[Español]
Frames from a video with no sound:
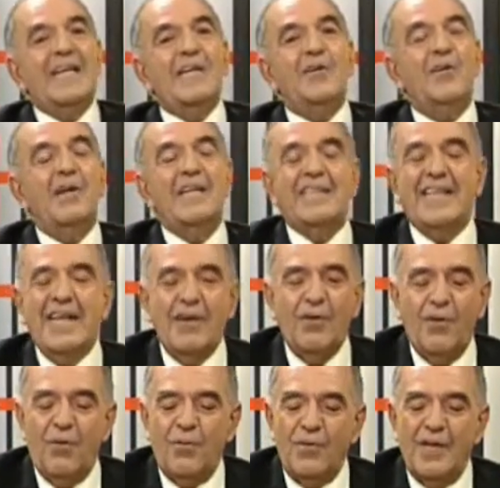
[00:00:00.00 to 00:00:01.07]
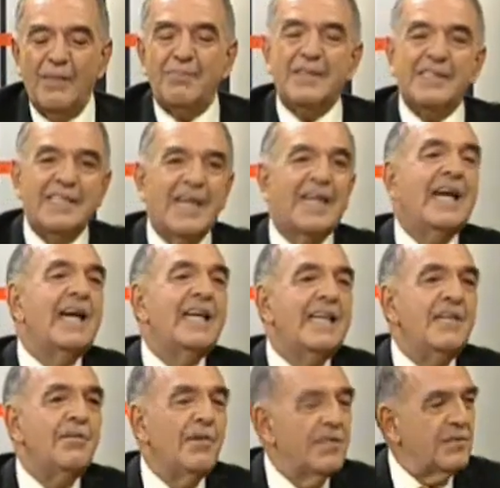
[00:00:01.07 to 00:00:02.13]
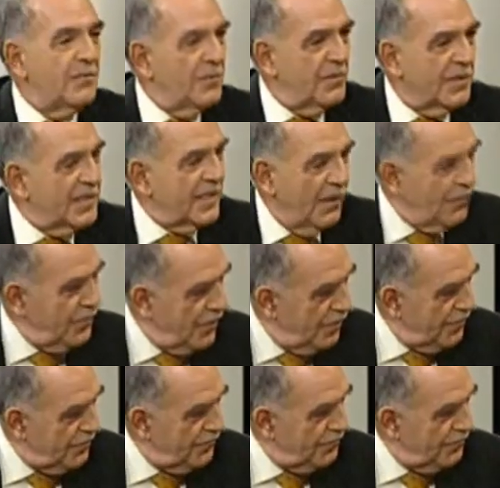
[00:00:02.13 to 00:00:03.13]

Y yo le tengo un especial cariño a esa Universidad Unión